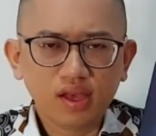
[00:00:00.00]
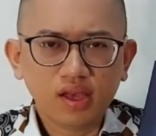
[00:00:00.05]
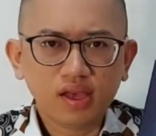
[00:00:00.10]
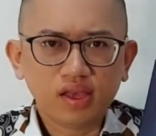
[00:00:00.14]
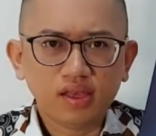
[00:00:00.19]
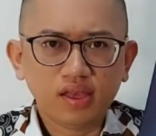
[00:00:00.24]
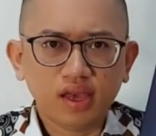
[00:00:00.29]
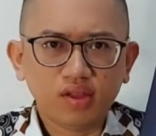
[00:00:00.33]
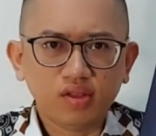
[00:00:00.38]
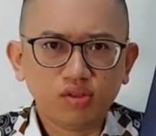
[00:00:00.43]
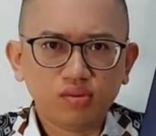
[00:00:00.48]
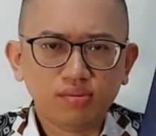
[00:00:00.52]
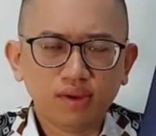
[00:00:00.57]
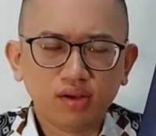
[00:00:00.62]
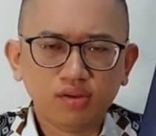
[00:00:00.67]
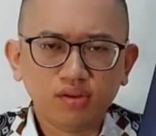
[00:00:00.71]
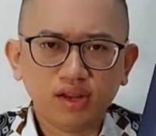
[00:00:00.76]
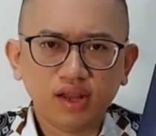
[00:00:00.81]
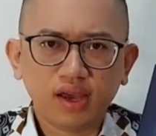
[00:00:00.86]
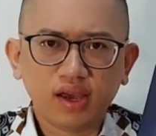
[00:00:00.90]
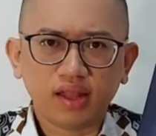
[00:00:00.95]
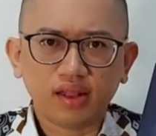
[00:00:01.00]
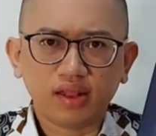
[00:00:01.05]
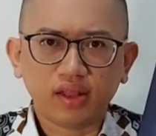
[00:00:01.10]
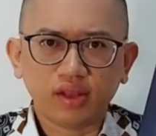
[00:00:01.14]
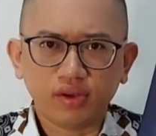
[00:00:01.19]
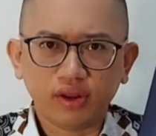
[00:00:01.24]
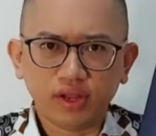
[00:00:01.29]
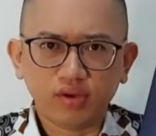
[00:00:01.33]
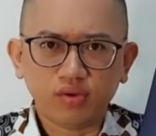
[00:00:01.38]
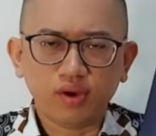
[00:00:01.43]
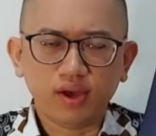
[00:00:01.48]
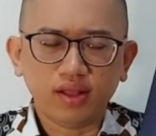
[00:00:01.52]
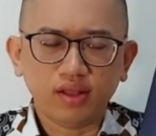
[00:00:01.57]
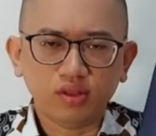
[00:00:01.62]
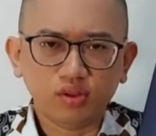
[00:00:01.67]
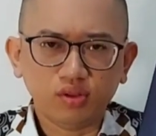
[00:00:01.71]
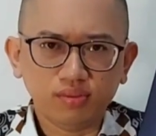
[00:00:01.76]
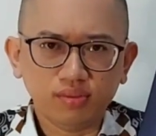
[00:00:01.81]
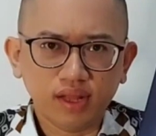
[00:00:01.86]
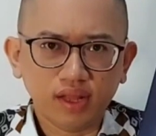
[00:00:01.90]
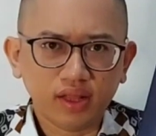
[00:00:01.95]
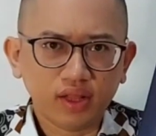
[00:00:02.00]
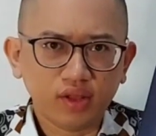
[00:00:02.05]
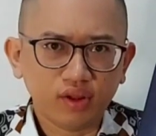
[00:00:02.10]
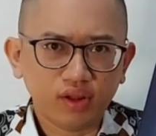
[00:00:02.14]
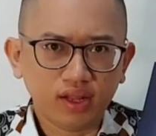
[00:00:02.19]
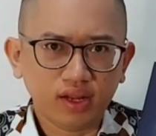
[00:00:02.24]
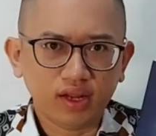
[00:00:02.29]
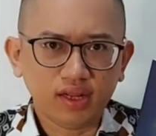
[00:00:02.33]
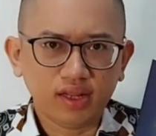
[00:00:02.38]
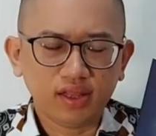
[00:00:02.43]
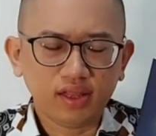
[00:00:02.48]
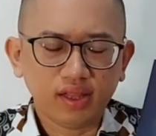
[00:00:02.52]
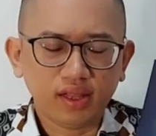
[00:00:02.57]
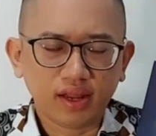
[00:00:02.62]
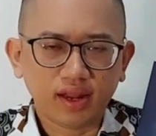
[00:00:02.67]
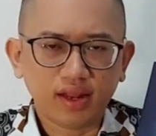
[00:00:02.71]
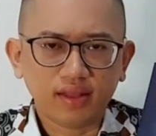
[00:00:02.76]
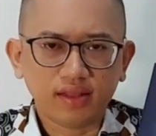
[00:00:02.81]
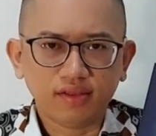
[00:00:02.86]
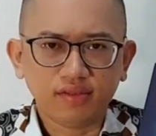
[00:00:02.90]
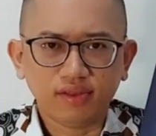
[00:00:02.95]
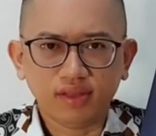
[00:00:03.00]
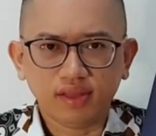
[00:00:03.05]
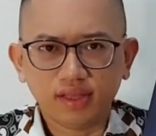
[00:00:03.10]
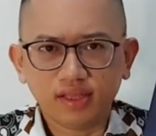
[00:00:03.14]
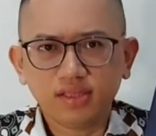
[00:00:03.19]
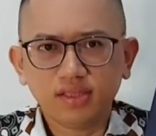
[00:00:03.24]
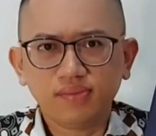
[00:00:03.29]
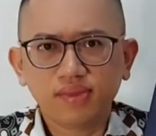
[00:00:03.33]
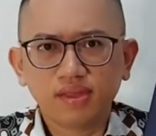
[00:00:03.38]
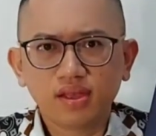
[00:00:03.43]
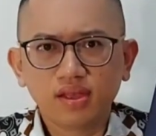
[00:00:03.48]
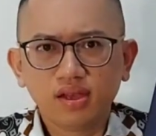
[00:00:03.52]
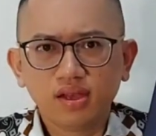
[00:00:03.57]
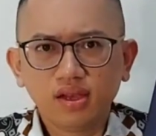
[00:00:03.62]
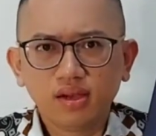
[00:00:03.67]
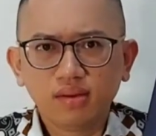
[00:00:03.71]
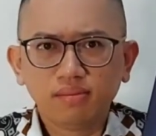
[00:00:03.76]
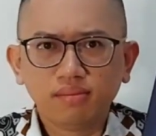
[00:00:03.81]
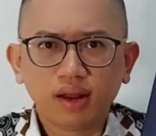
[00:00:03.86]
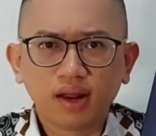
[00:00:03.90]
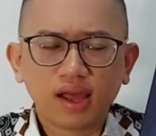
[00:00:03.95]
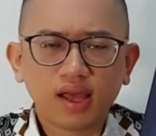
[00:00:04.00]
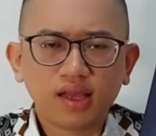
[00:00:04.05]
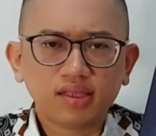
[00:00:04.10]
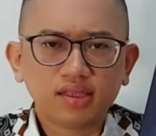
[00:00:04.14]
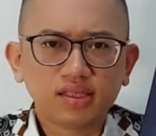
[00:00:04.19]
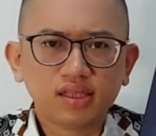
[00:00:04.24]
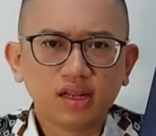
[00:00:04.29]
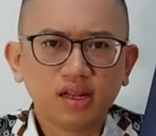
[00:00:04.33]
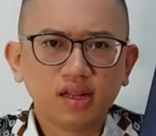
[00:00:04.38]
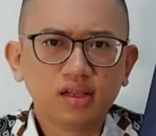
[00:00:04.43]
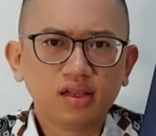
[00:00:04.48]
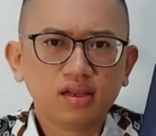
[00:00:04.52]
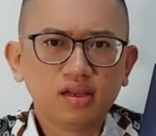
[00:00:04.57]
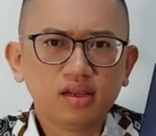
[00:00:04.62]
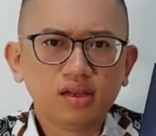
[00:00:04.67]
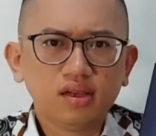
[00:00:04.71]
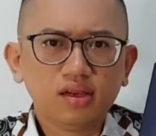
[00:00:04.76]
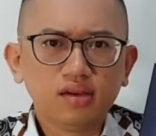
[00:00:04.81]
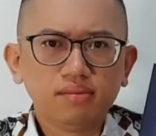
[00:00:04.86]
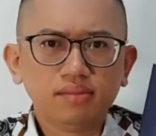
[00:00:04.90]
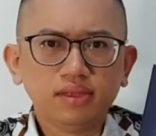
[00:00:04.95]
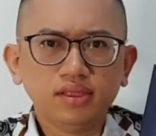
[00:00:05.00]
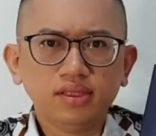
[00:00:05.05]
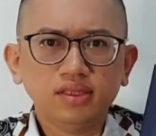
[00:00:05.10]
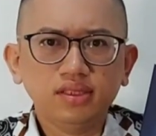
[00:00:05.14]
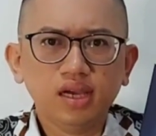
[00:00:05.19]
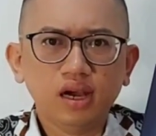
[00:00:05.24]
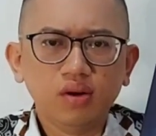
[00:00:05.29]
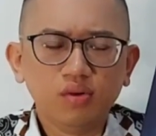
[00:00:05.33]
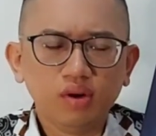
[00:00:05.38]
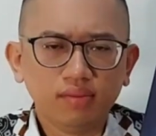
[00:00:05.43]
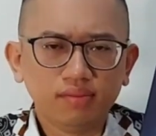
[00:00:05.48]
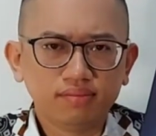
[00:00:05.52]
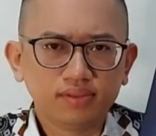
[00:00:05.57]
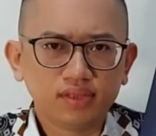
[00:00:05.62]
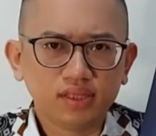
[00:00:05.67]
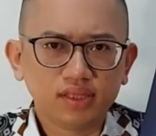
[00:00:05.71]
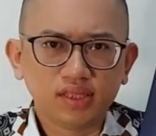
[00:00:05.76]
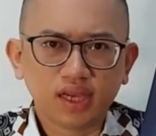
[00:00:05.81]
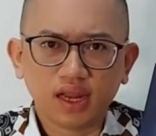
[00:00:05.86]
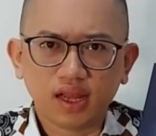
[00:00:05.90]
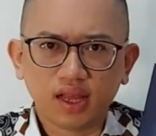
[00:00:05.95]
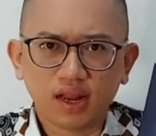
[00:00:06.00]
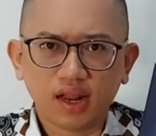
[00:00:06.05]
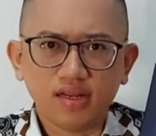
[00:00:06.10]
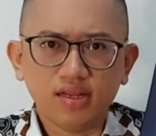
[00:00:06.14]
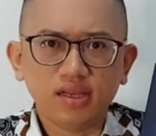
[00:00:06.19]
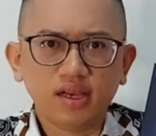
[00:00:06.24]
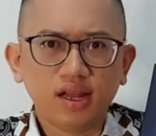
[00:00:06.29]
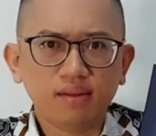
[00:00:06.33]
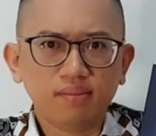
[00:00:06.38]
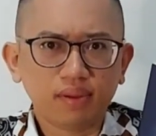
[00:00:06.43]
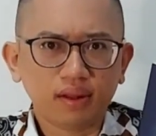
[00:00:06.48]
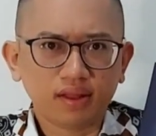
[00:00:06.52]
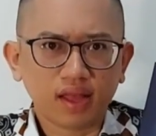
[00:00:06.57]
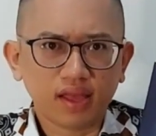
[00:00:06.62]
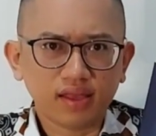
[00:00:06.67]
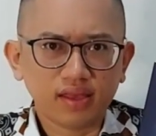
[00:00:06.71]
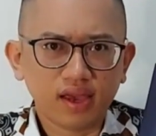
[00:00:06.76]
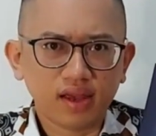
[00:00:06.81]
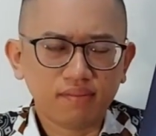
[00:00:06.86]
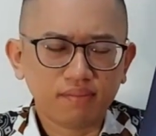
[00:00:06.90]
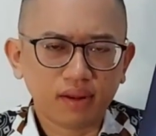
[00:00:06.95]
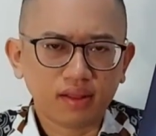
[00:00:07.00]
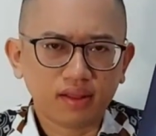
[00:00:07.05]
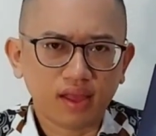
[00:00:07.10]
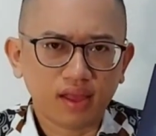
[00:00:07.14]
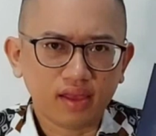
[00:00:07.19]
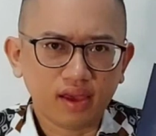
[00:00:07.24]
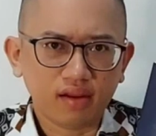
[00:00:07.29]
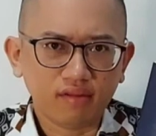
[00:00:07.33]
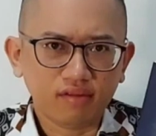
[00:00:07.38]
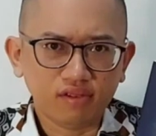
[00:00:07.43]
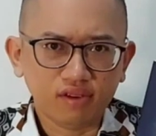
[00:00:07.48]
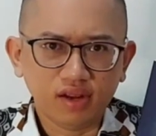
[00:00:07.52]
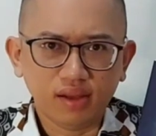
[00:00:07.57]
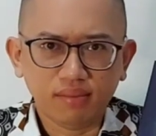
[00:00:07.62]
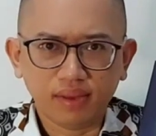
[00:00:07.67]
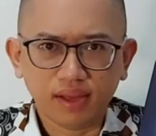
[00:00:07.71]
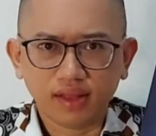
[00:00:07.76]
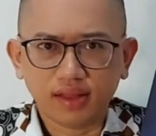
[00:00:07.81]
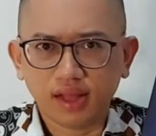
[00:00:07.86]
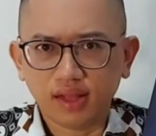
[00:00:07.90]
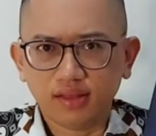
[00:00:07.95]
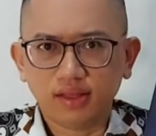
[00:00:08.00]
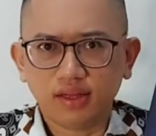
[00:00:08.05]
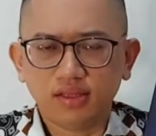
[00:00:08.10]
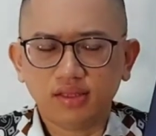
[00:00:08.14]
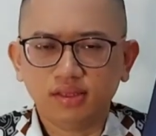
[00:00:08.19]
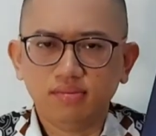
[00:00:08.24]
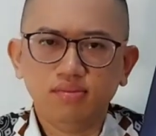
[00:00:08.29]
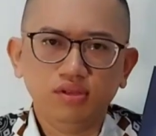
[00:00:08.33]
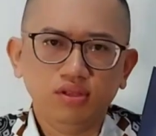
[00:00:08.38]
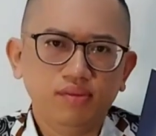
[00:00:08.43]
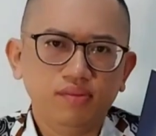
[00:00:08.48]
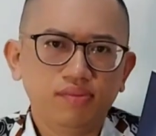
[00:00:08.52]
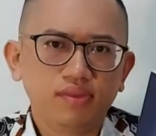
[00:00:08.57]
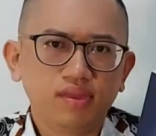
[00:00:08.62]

yaitu menggunakan teori kuantum dan teori relativitas, berhasil menjawab secara radikal pertanyaan-pertanyaan fundamental tersebut.